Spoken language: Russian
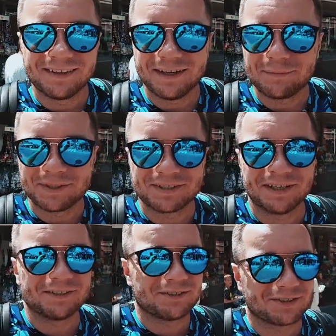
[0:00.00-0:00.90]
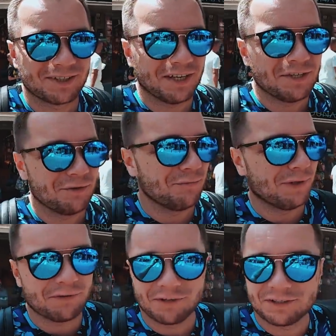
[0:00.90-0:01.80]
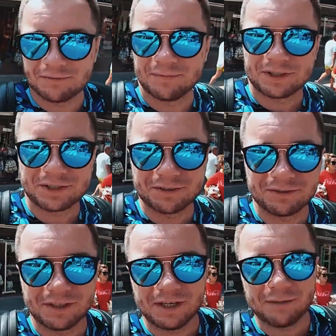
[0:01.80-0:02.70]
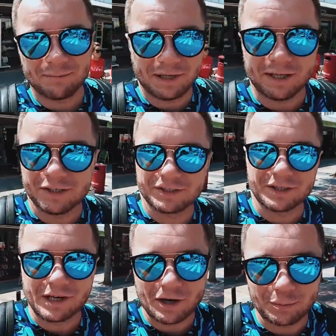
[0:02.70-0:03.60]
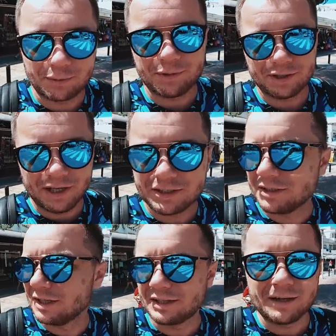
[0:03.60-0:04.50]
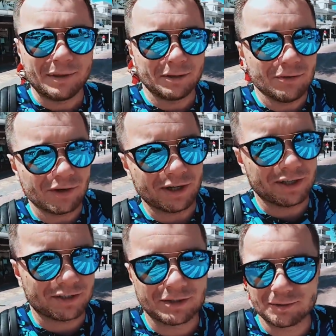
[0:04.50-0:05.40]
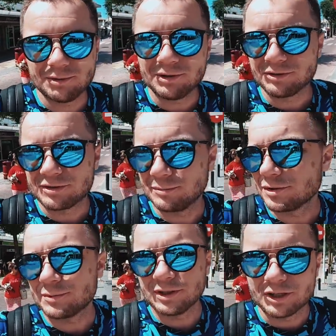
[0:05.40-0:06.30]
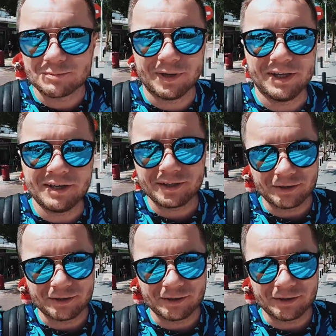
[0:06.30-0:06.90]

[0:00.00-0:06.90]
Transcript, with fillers: Я признаюсь, что я не умею водить машину на механической коробке передач. Нет, я могу, конечно, тронуться, может быть, даже поехать,